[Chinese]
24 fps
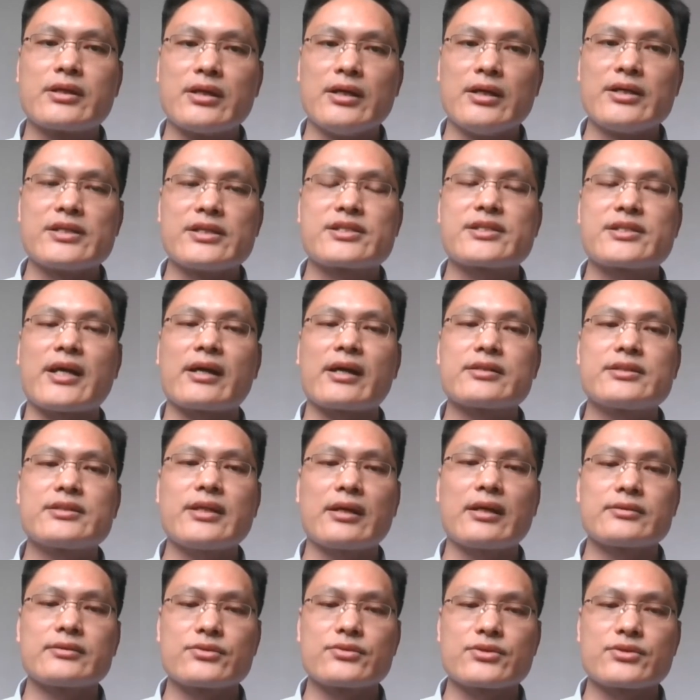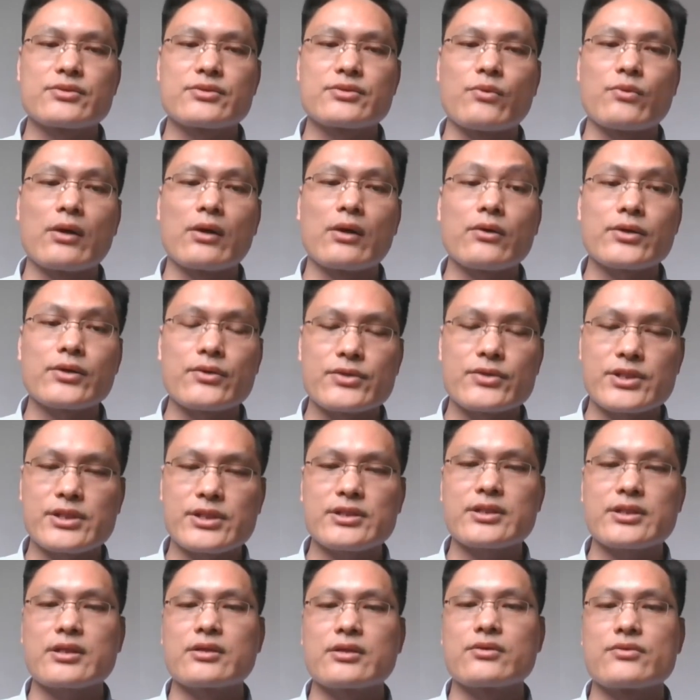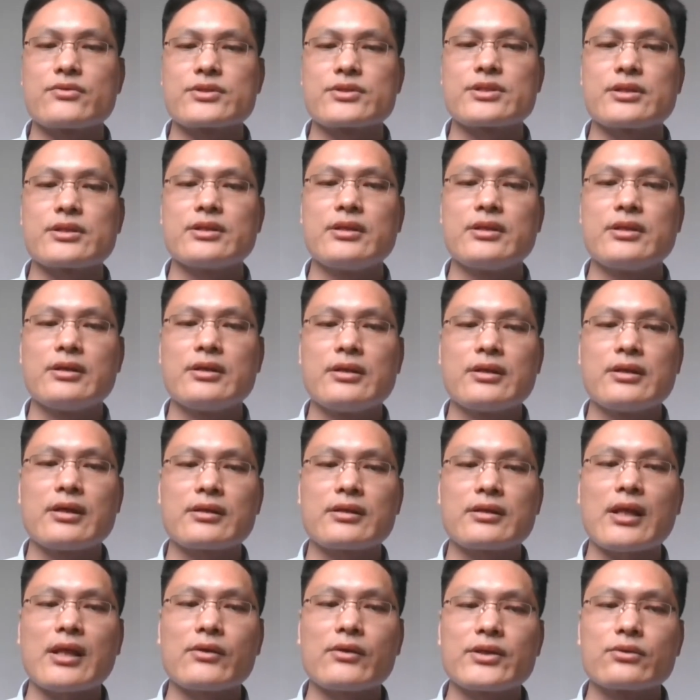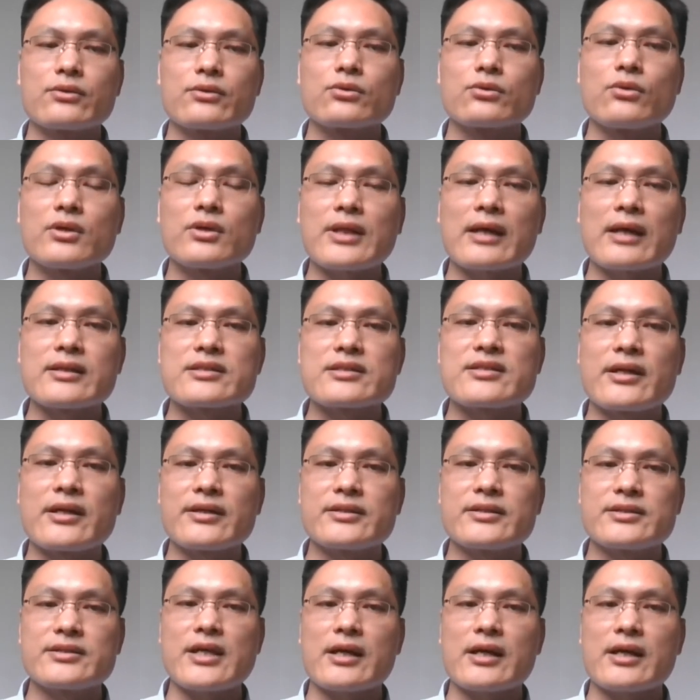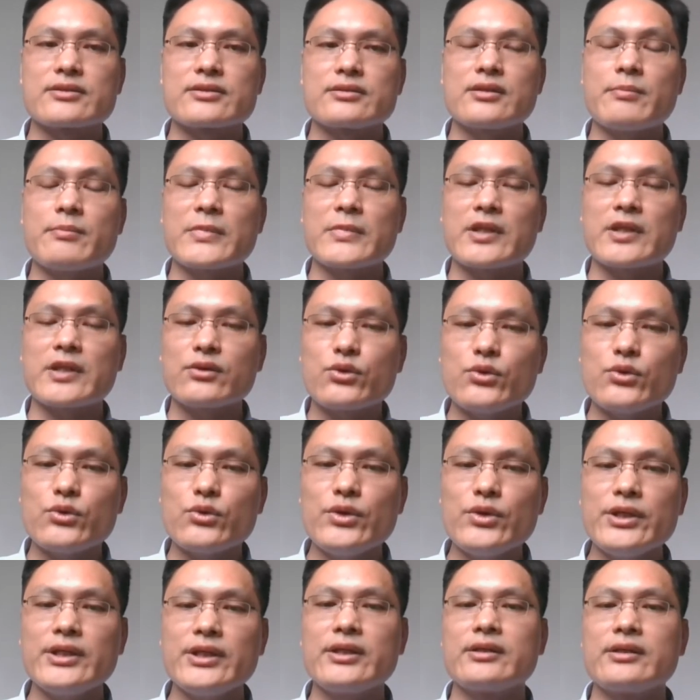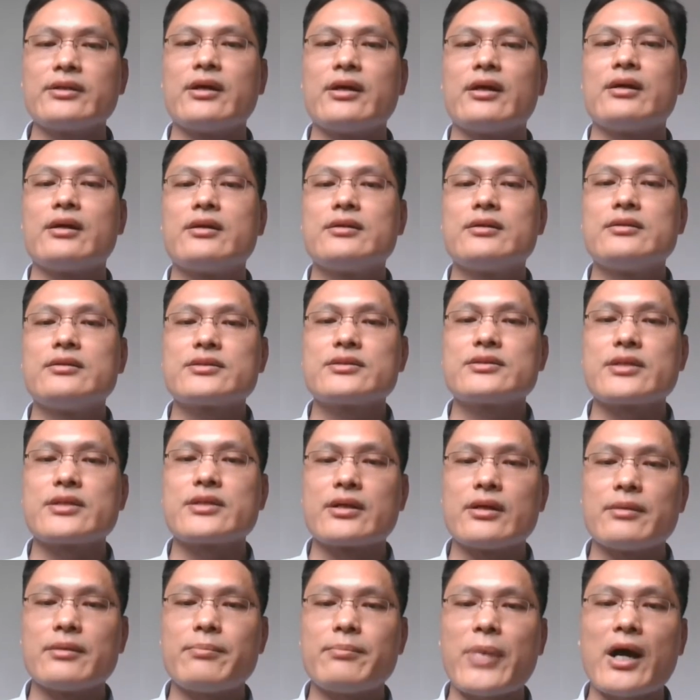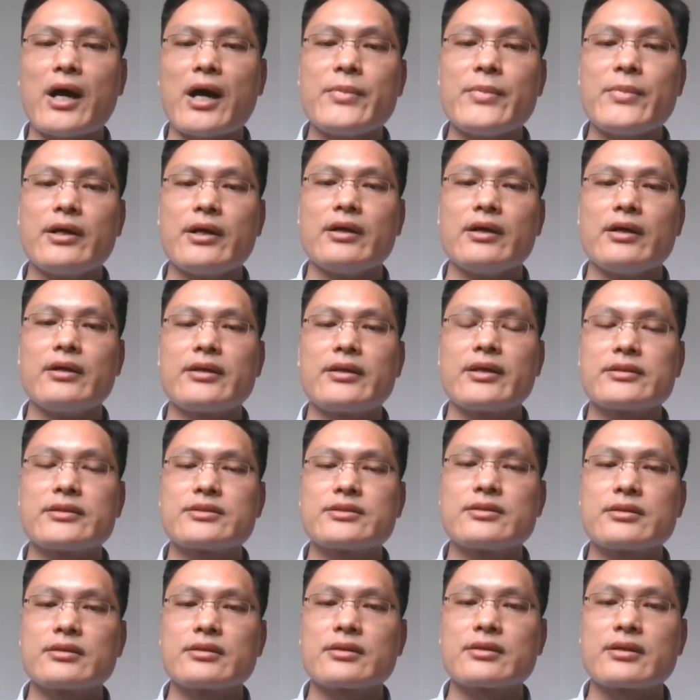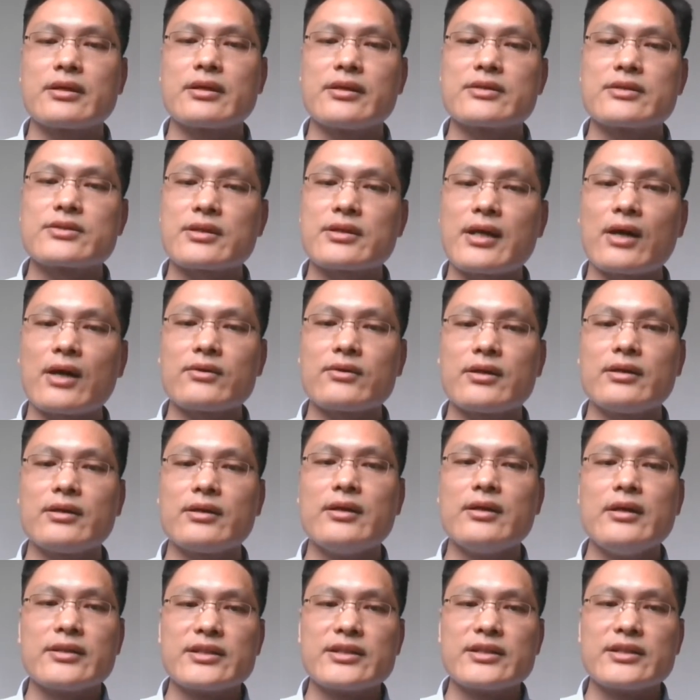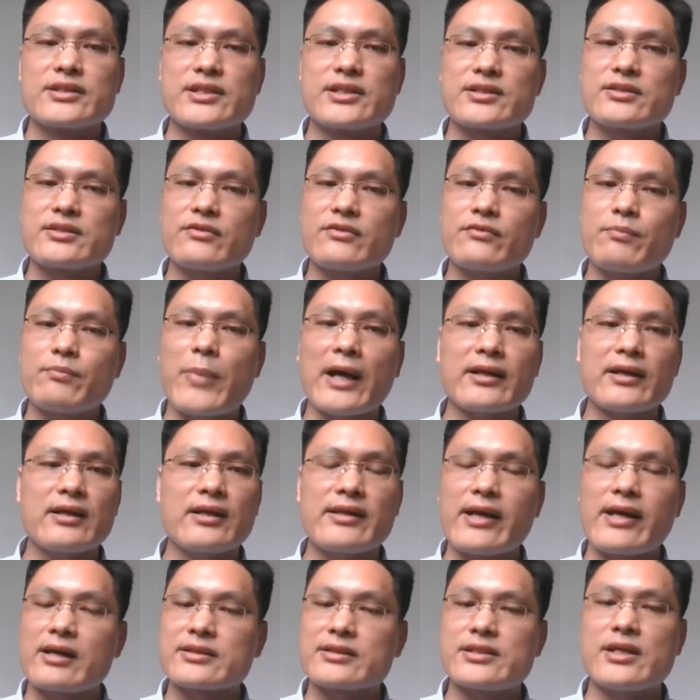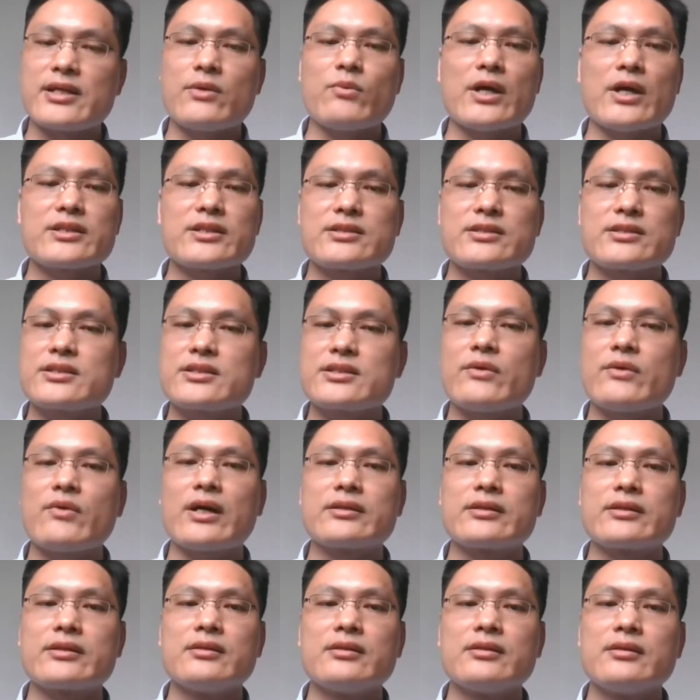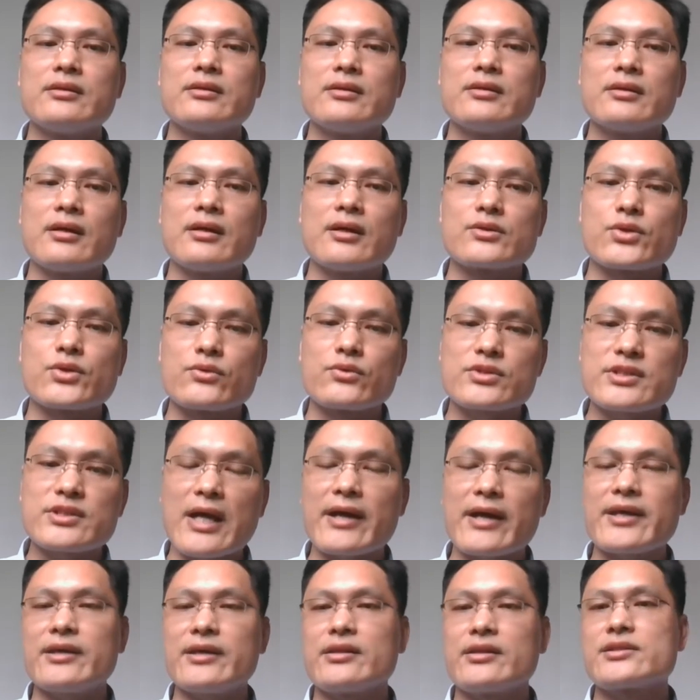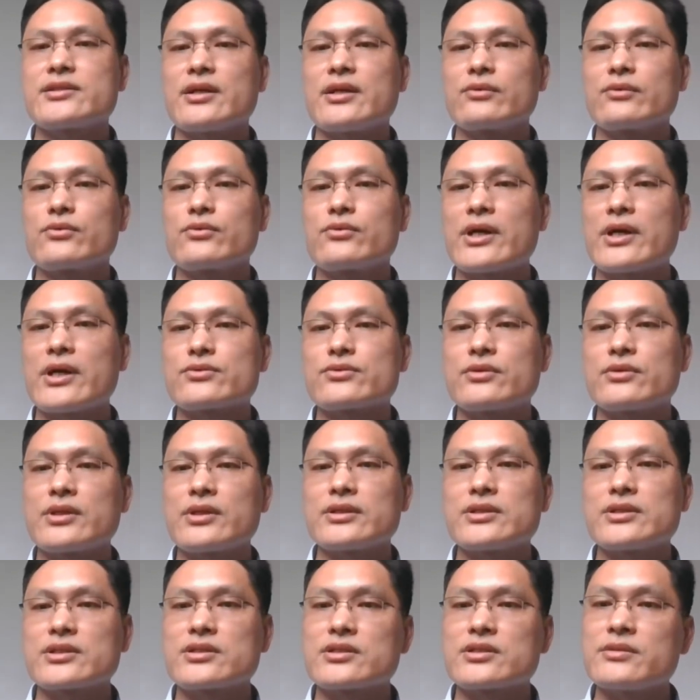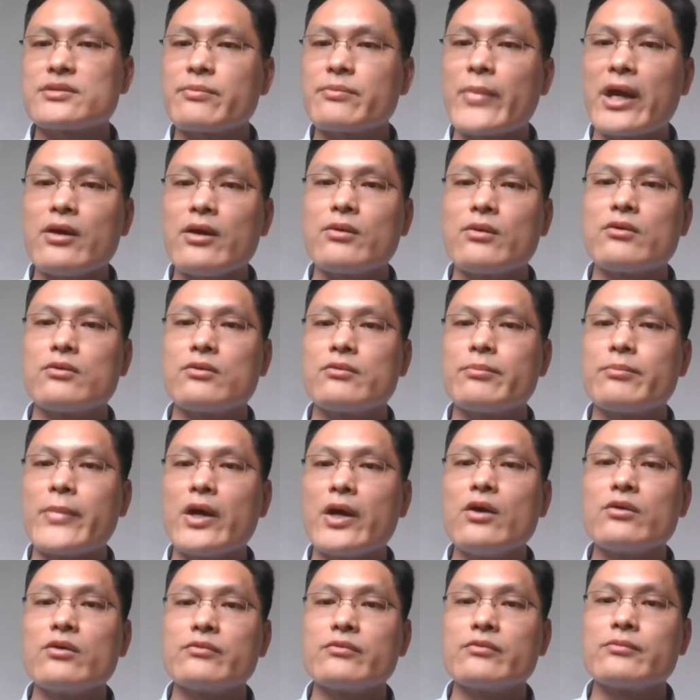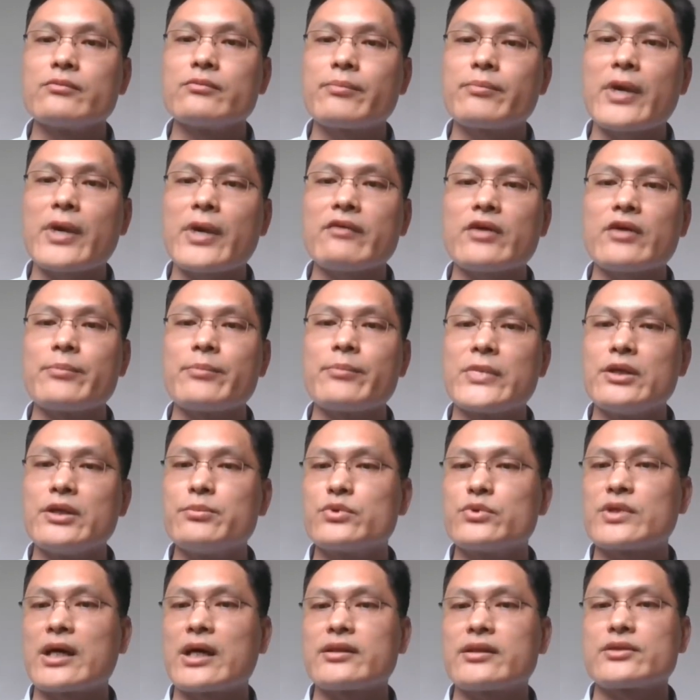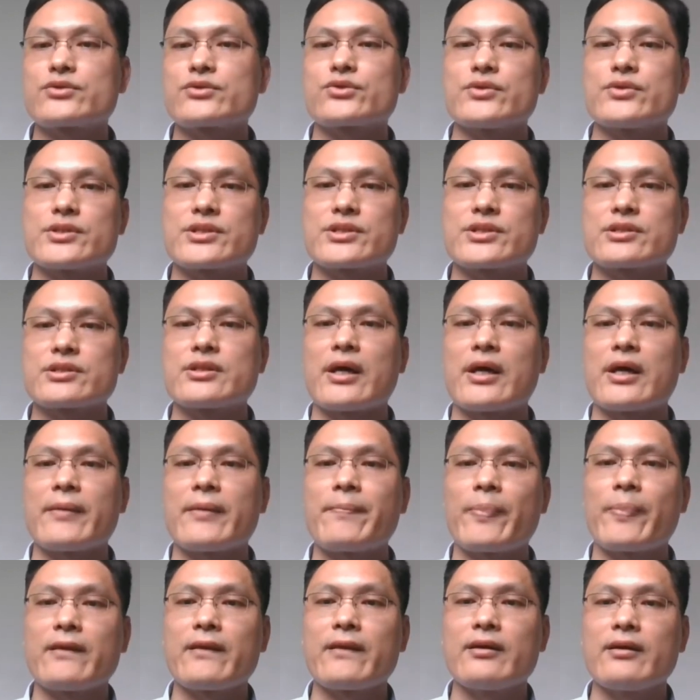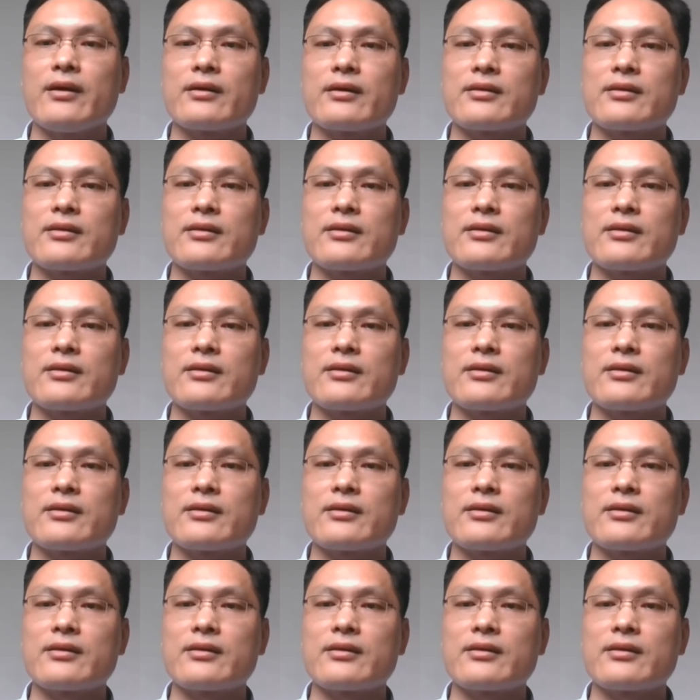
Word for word: K K 的讲法叫失控，实际上，中文把 out of control 翻译成失控并不恰当，中文词失控啊，只表达了 K K 这本书最表面的意思。如果讲失控，我们的思路很容易就被带进